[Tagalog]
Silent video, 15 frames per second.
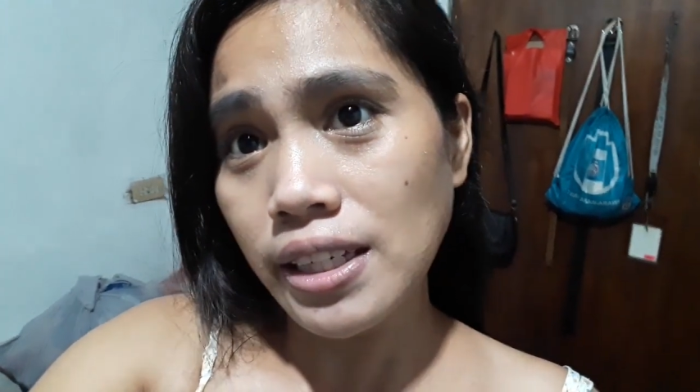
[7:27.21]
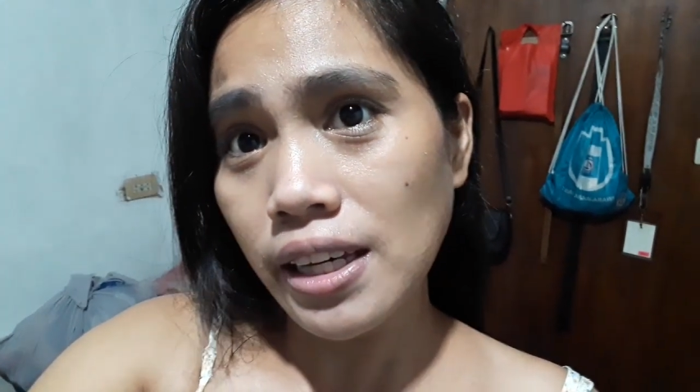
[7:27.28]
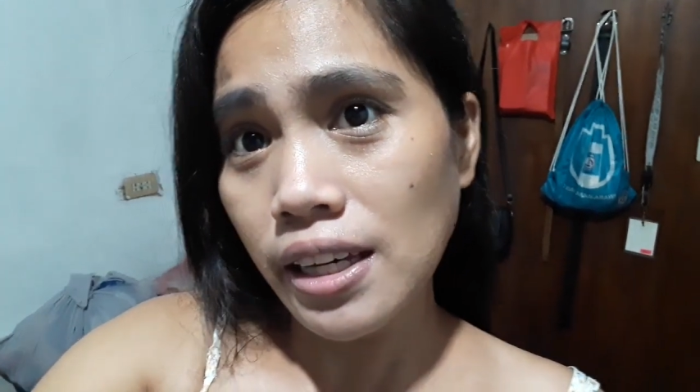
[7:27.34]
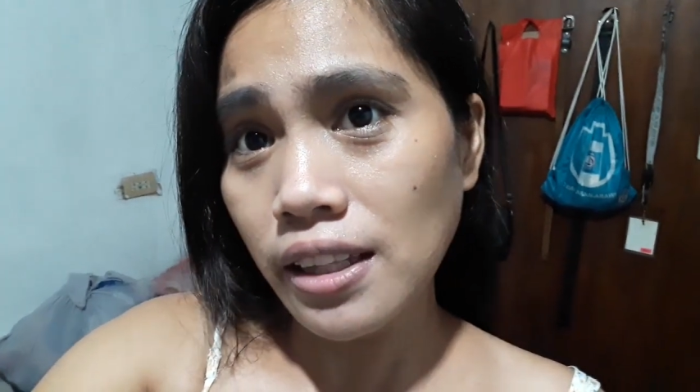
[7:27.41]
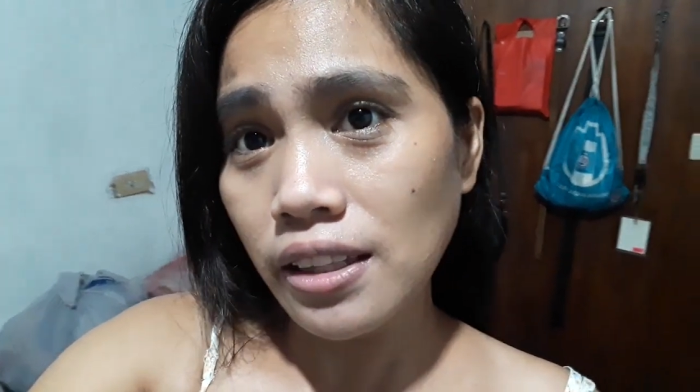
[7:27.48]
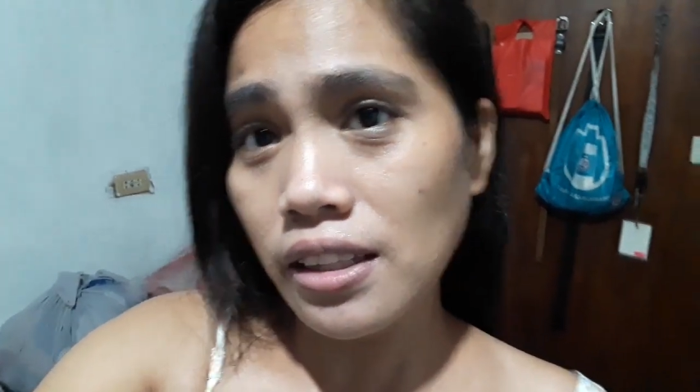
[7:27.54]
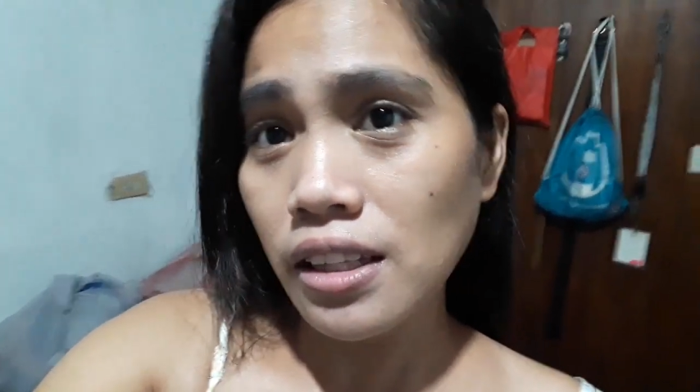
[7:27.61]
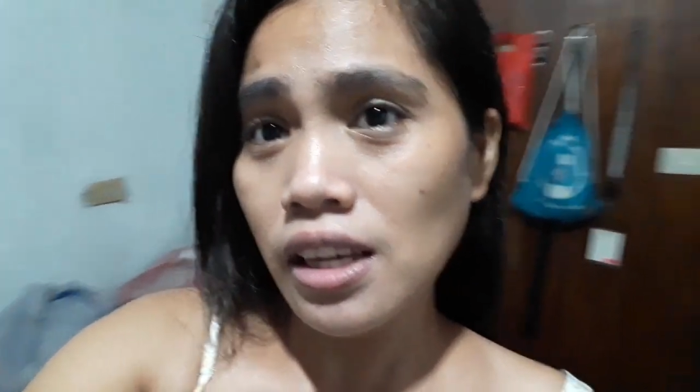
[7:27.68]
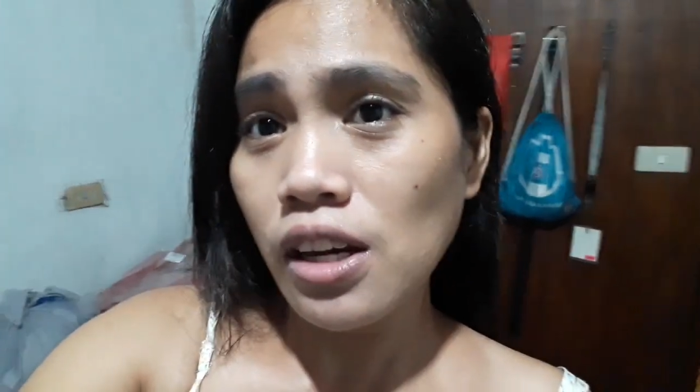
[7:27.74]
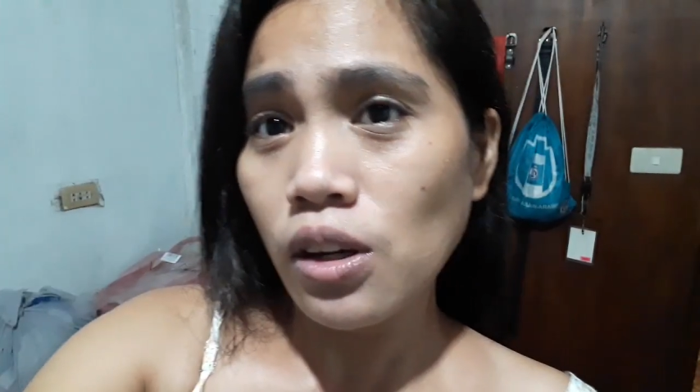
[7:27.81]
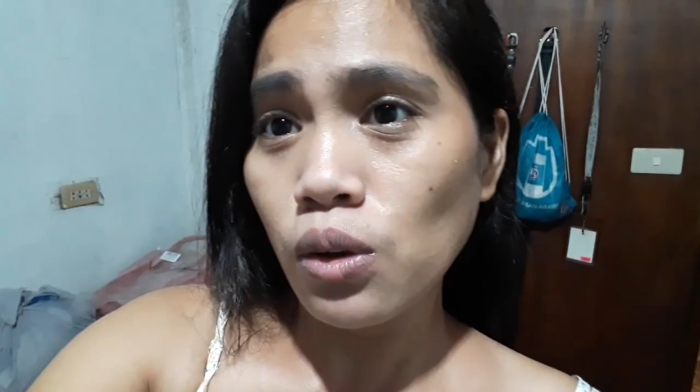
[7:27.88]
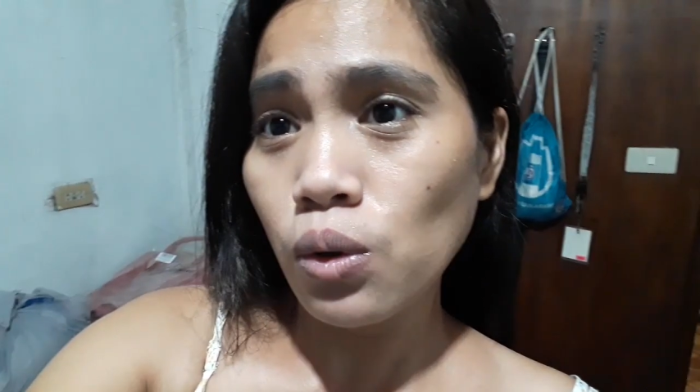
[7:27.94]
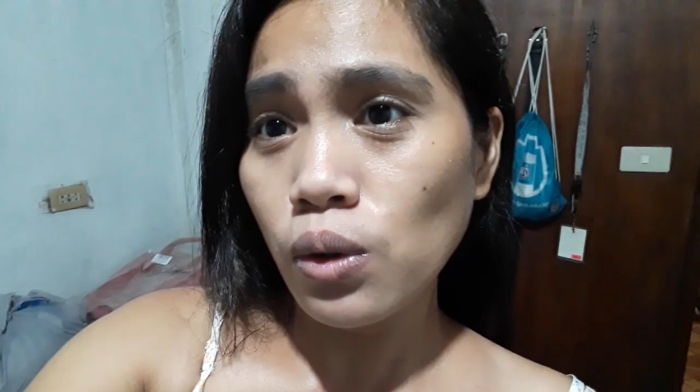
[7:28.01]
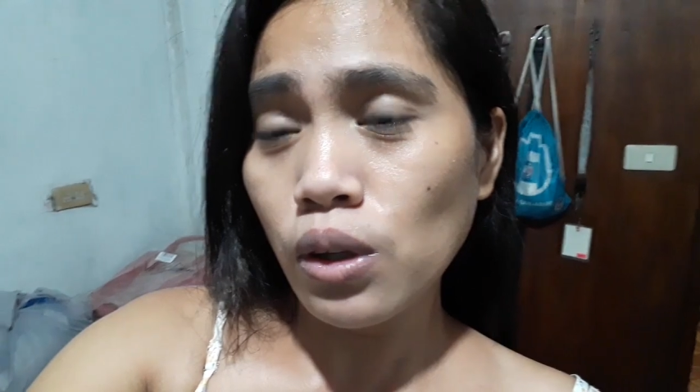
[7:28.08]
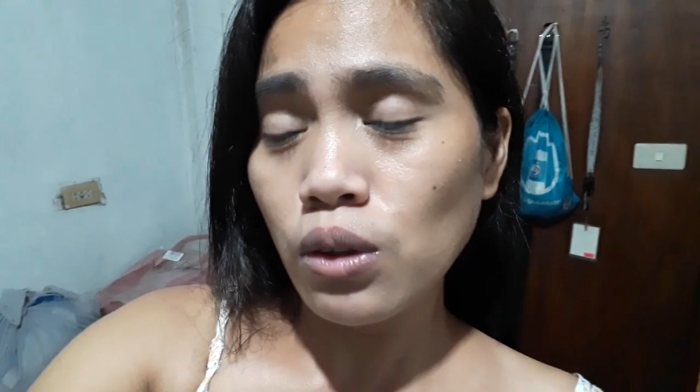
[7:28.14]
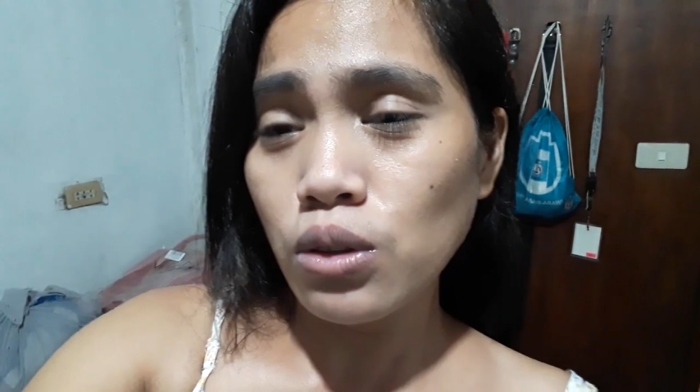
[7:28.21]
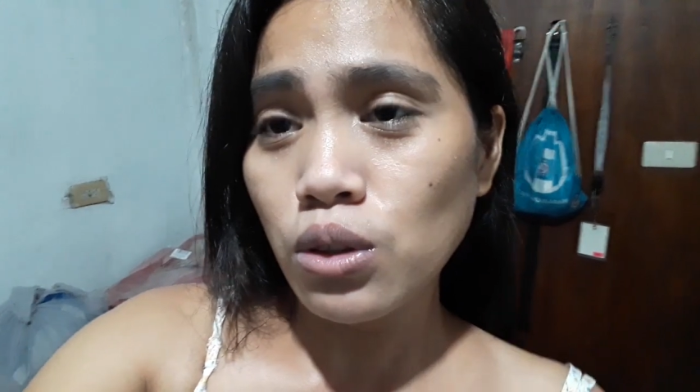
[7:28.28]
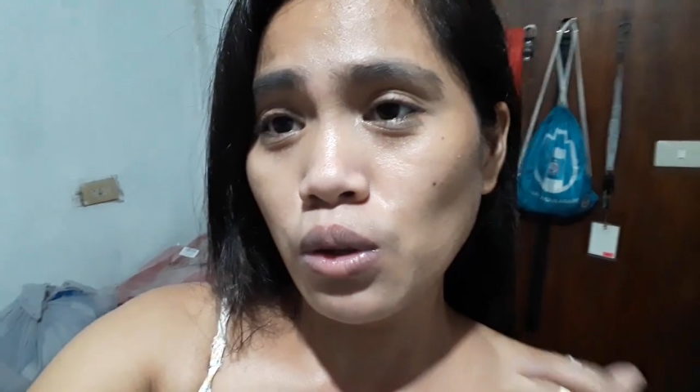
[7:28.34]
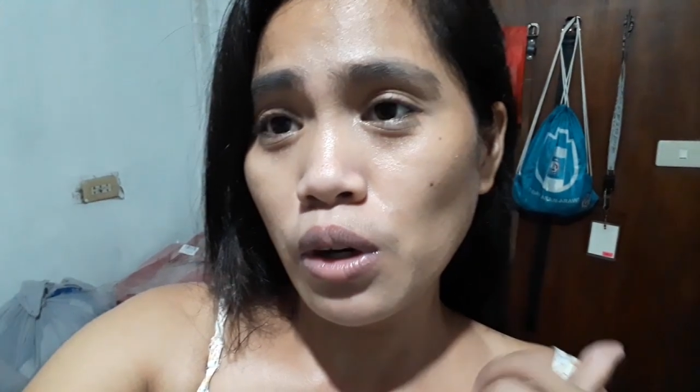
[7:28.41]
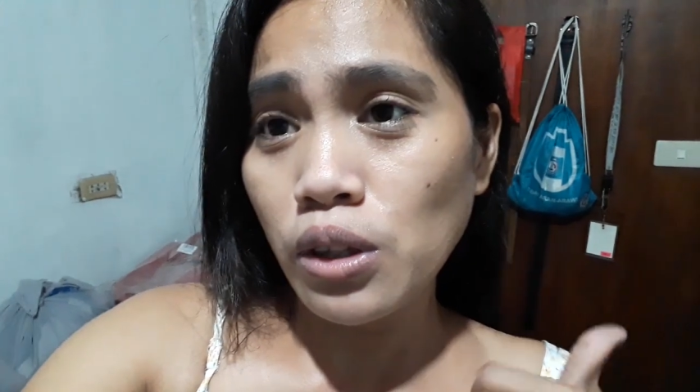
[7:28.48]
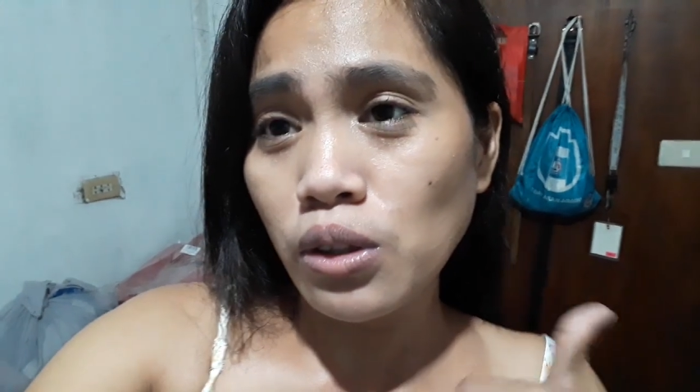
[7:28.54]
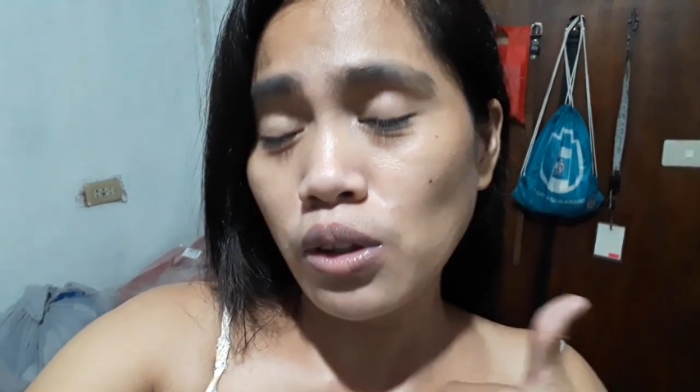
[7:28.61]
and kung
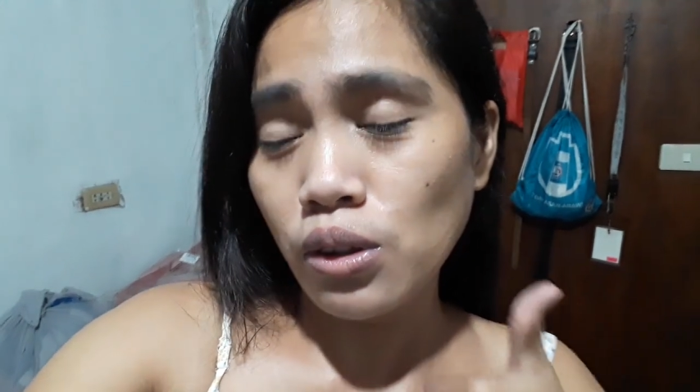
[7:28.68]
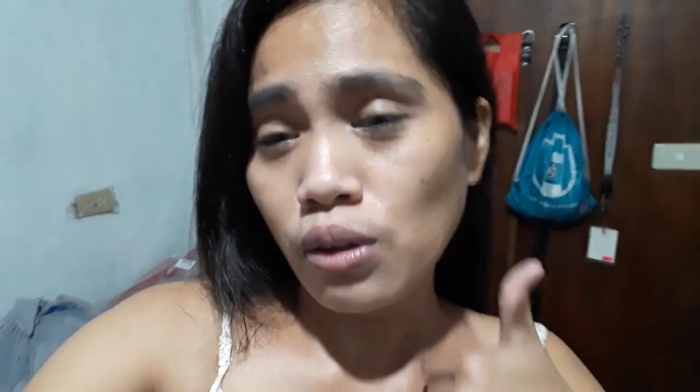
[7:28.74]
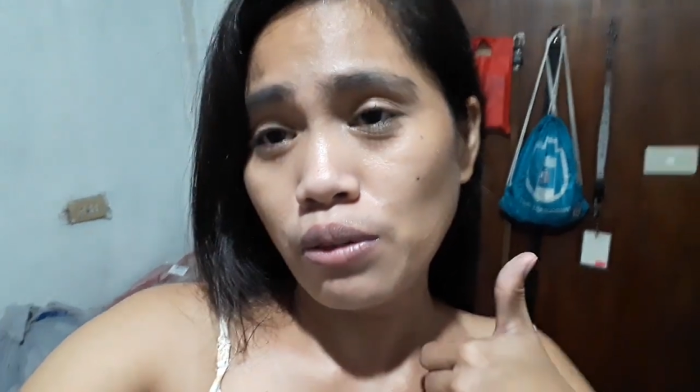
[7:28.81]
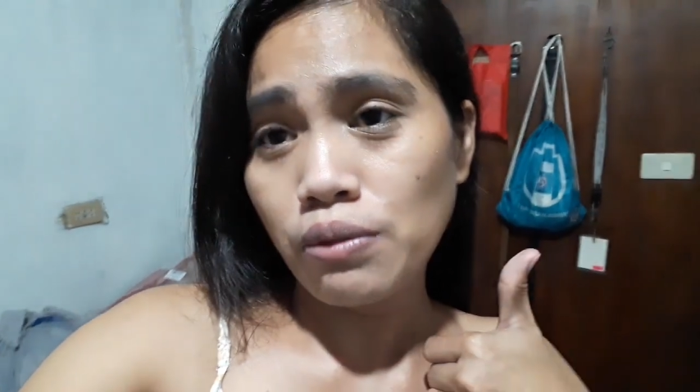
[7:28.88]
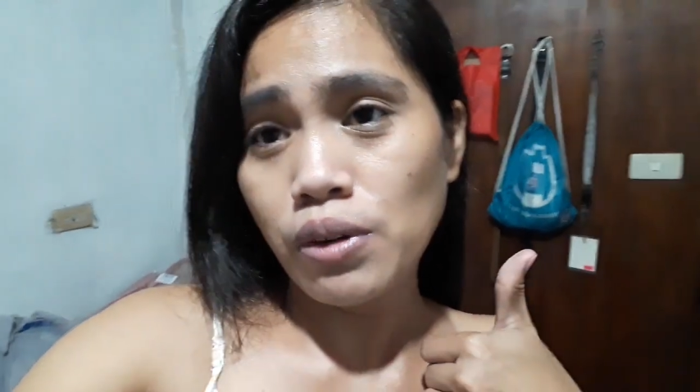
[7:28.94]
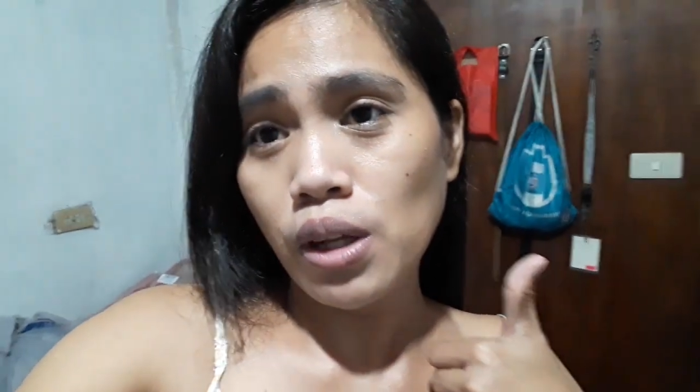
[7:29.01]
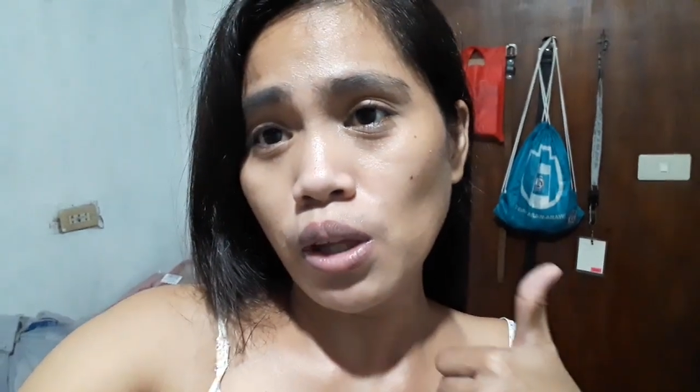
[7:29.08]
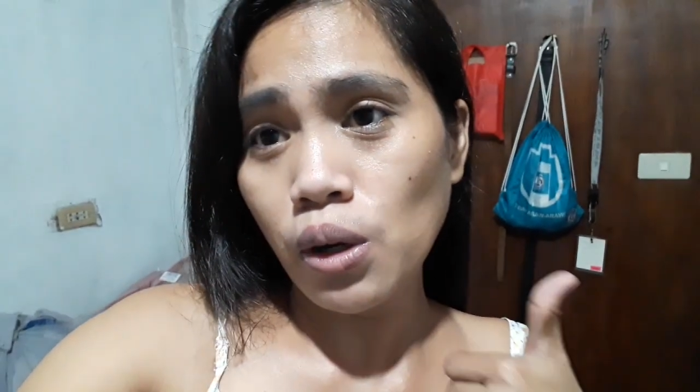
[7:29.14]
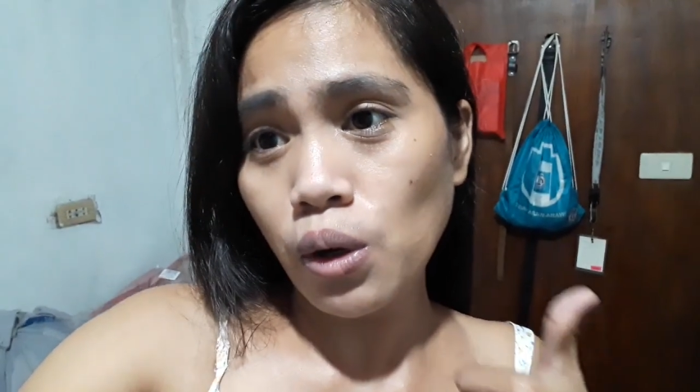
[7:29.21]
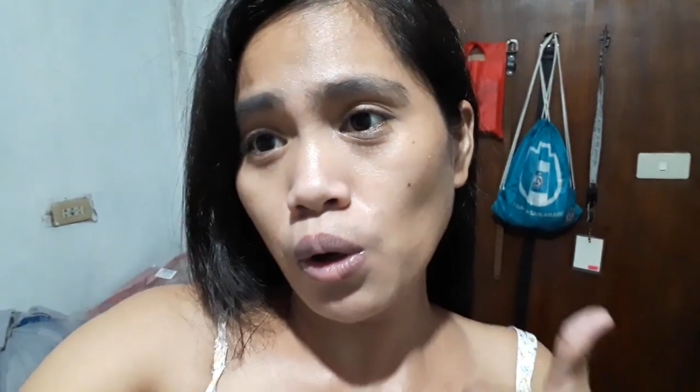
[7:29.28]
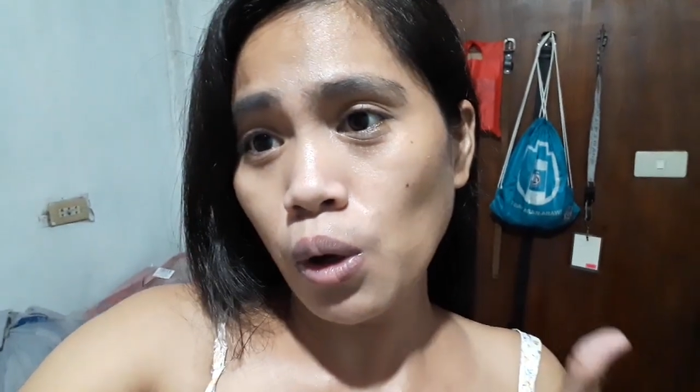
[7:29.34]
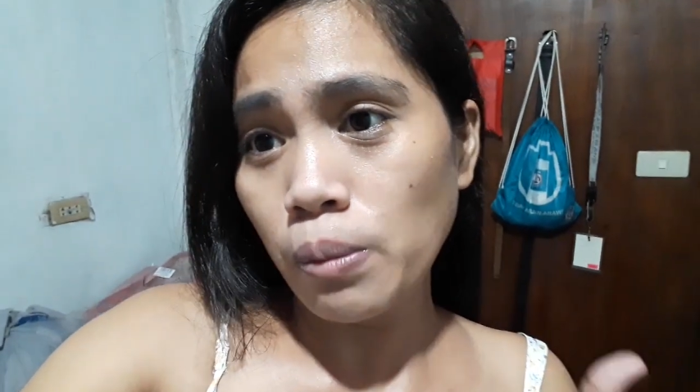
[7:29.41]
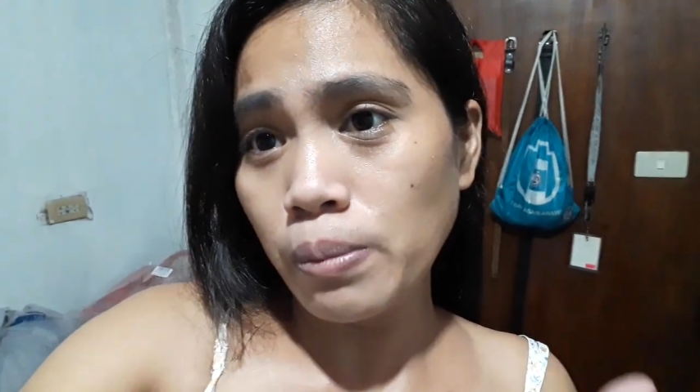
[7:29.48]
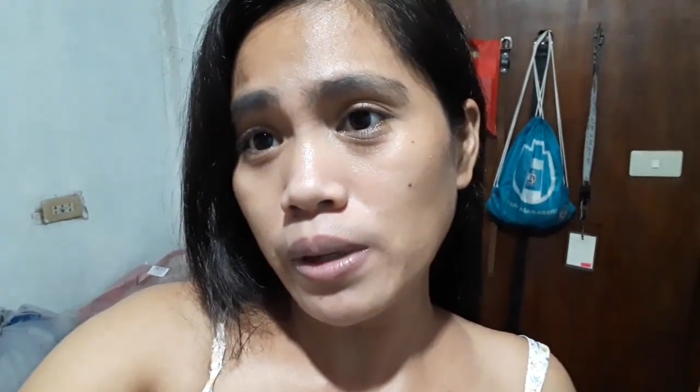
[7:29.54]
nagustuhan nyo itong video ko,